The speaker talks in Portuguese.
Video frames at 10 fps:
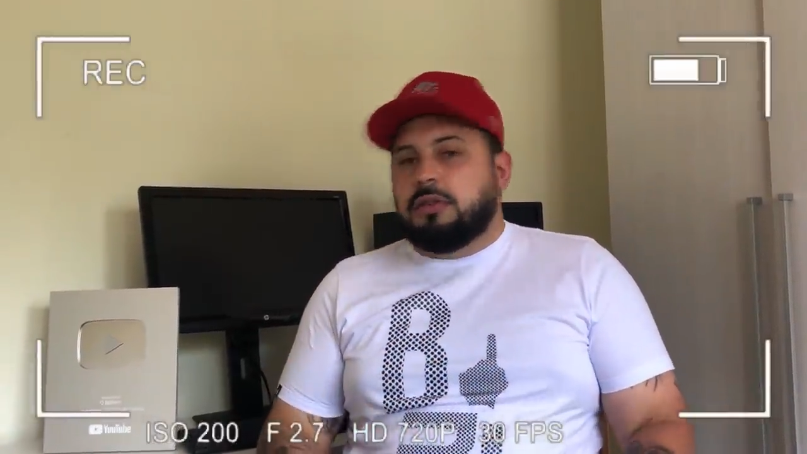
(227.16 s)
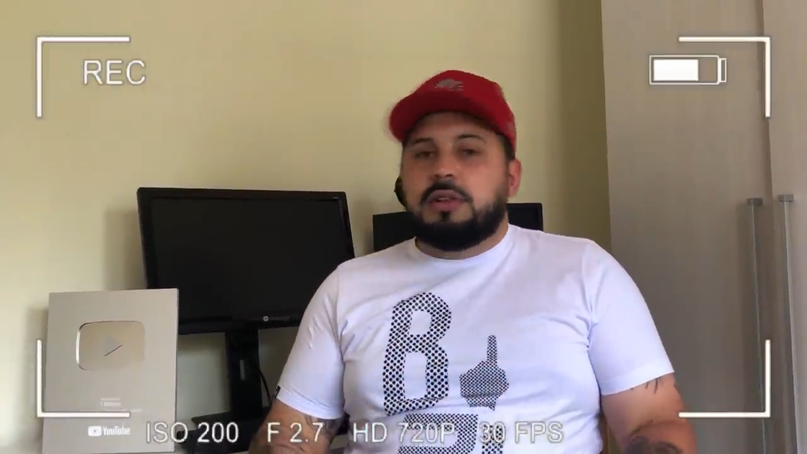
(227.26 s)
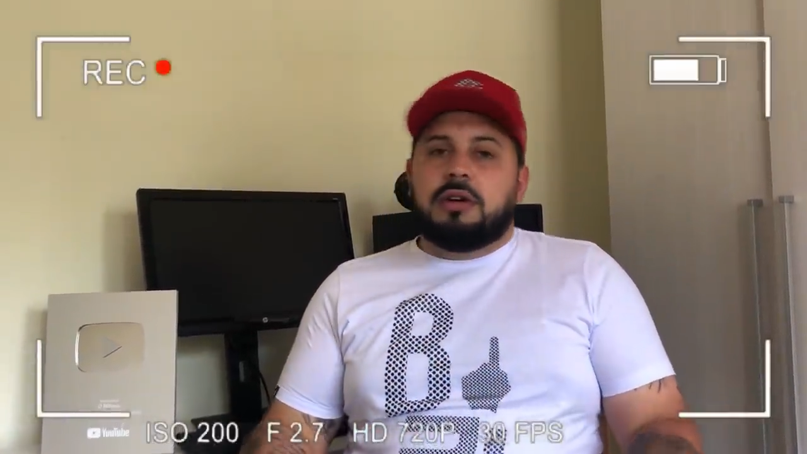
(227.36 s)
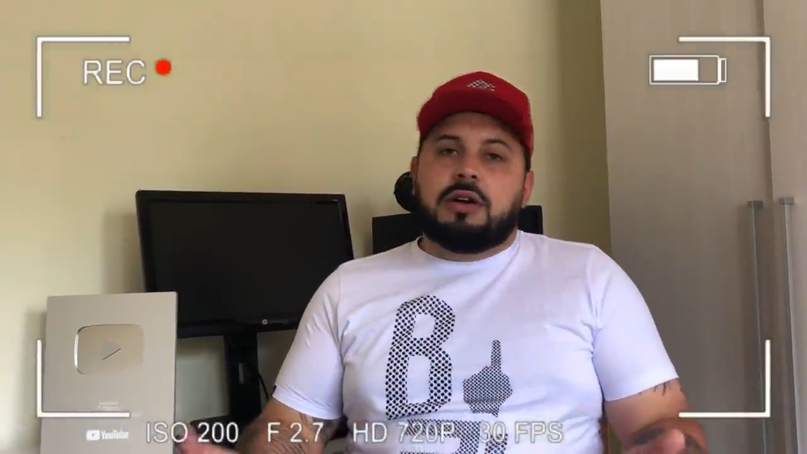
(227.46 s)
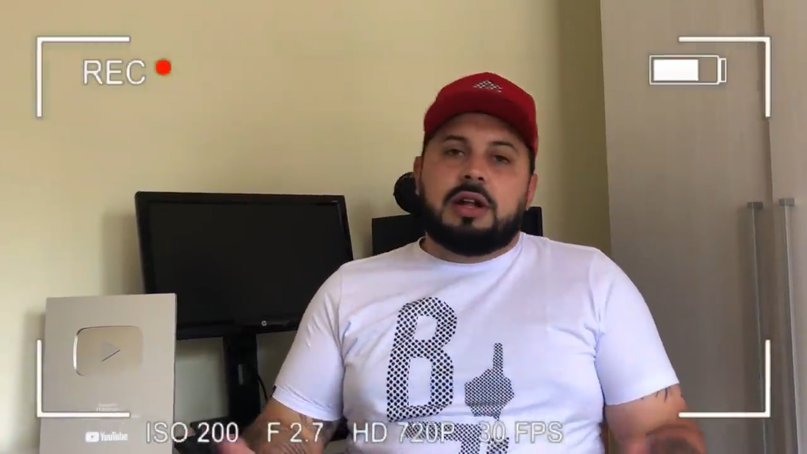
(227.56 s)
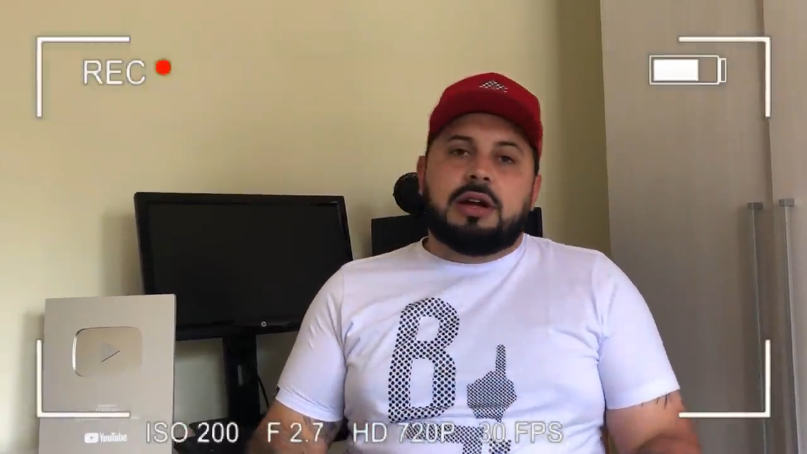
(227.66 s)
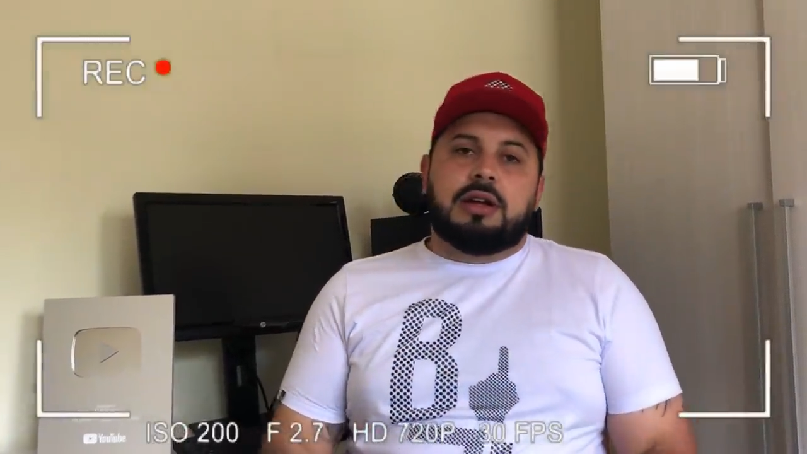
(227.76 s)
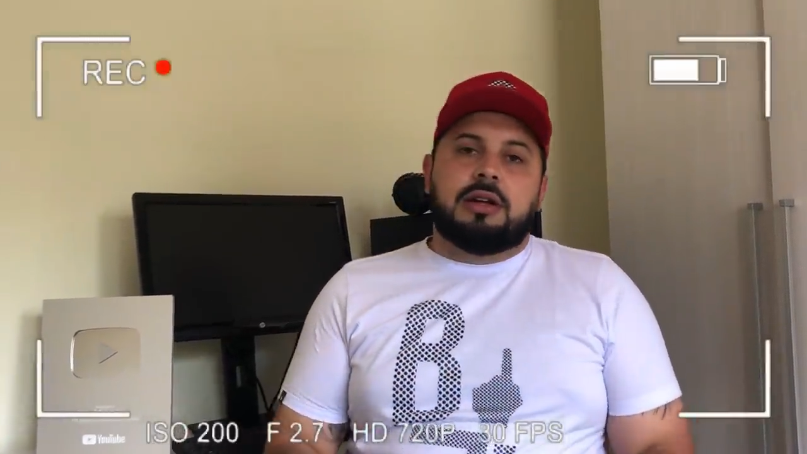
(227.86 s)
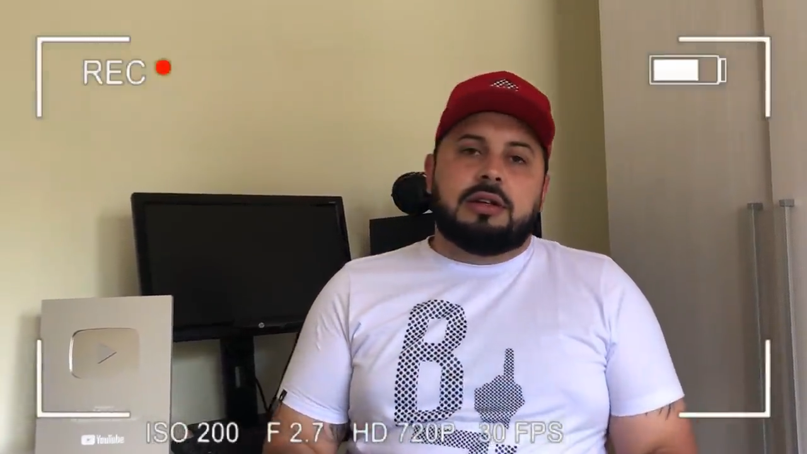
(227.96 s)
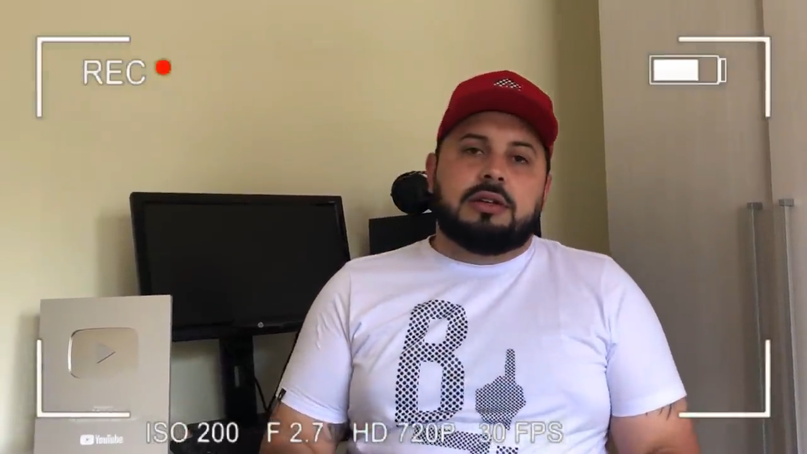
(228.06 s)
Toda hora,
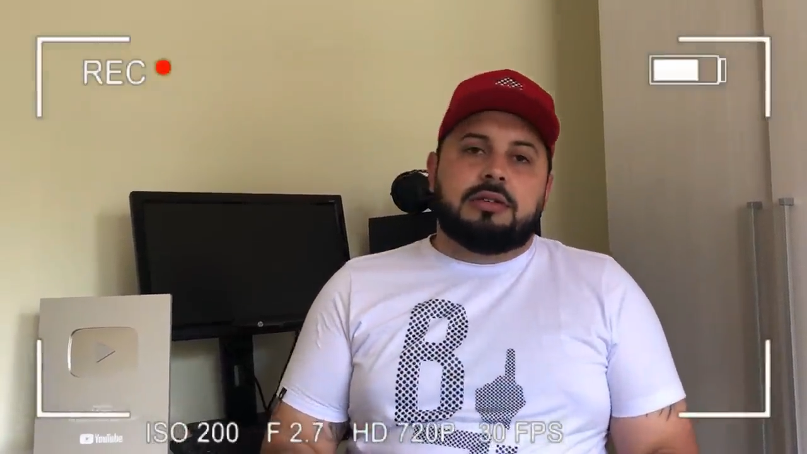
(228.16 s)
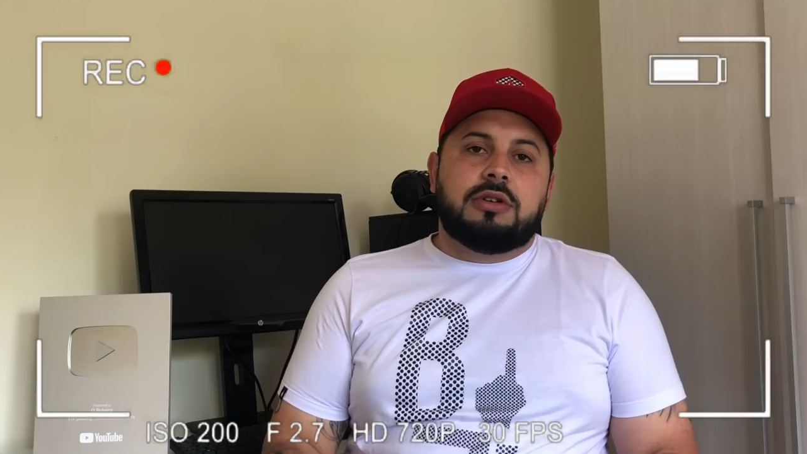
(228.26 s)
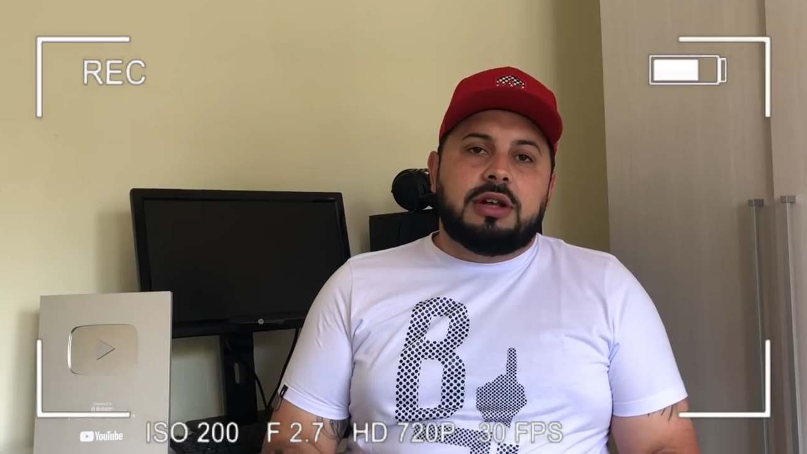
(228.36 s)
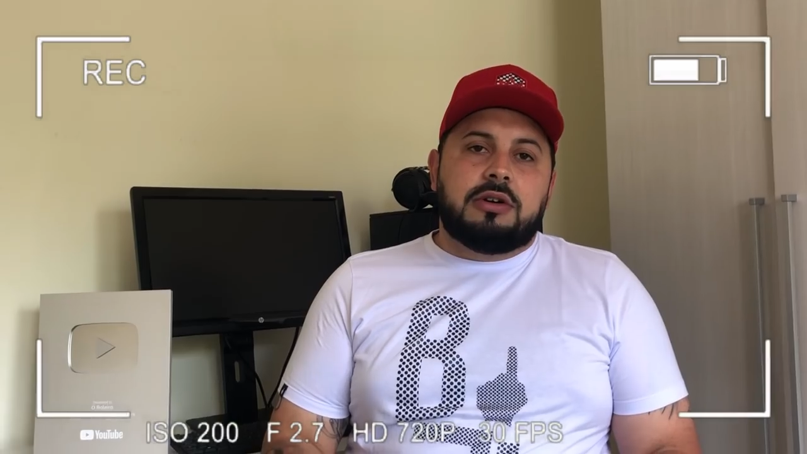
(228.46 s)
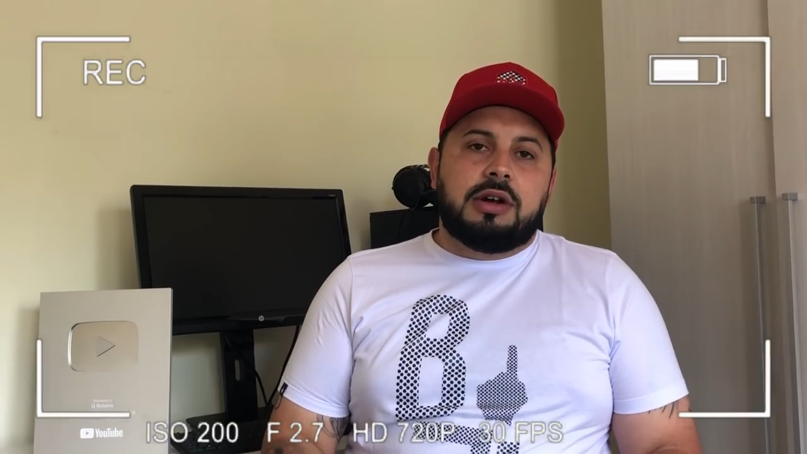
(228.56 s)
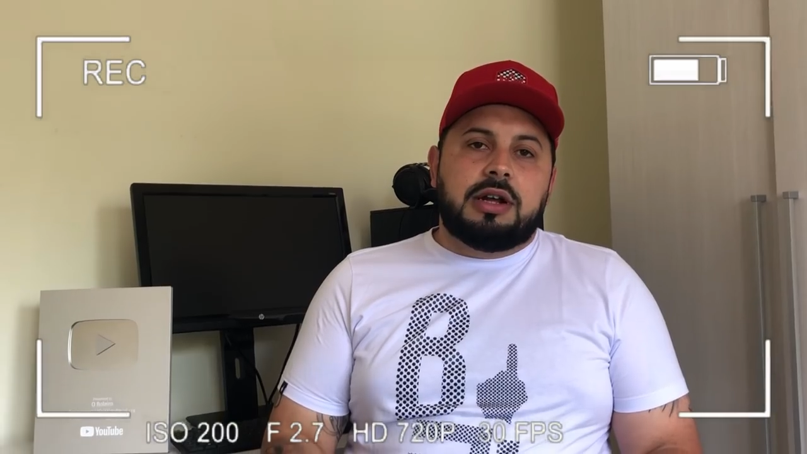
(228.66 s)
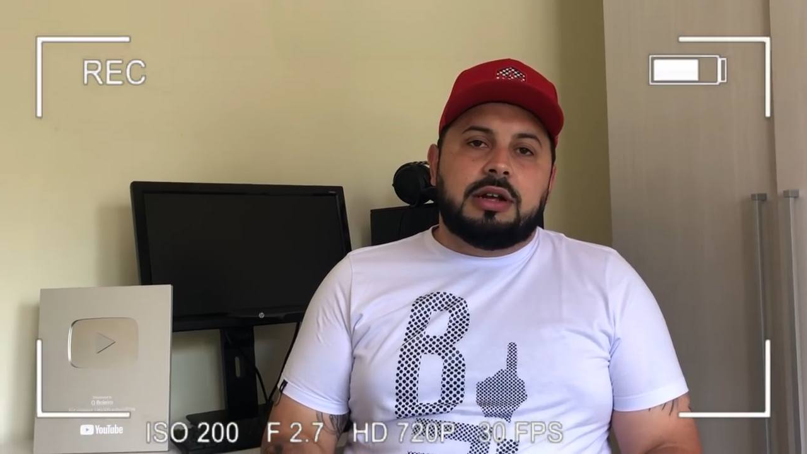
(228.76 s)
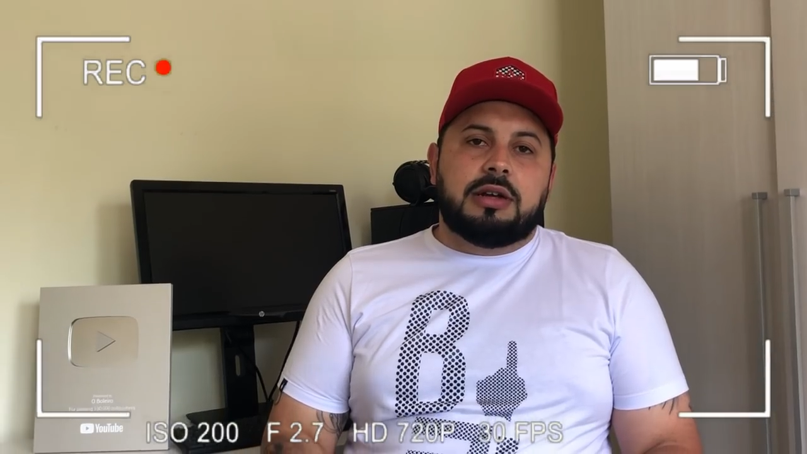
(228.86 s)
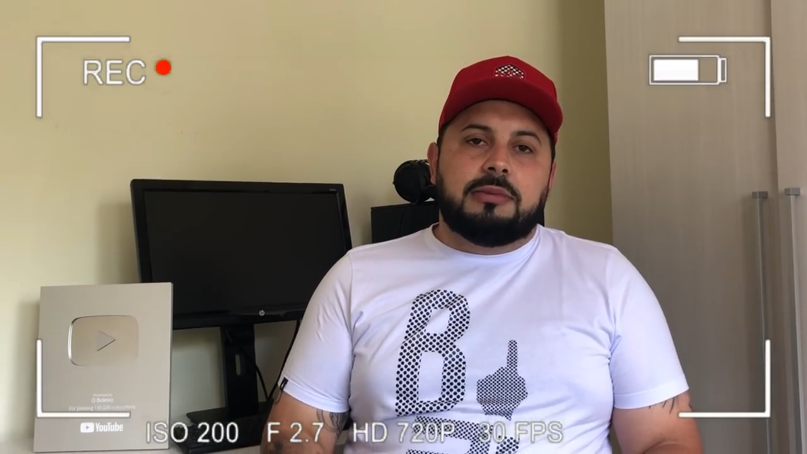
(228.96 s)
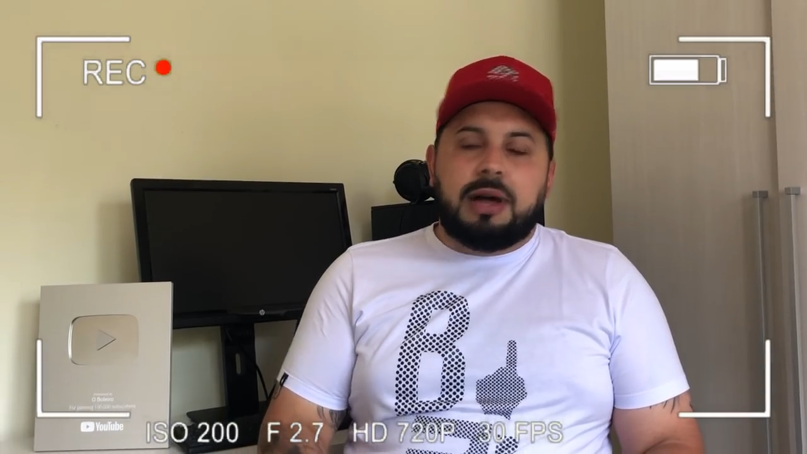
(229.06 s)
toda hora.